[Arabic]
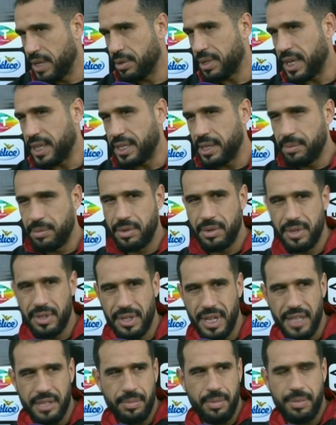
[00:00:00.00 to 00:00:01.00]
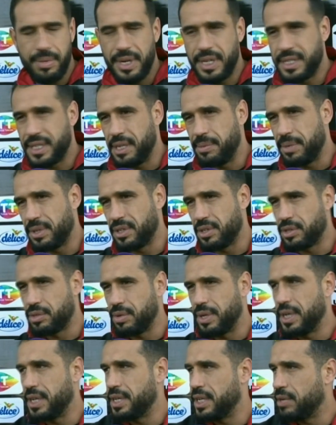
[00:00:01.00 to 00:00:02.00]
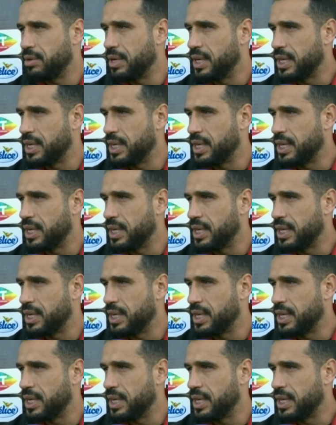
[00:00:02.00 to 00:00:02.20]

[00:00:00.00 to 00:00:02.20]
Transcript: يعني تعد تعد مباراه صعيبه كسوة هنا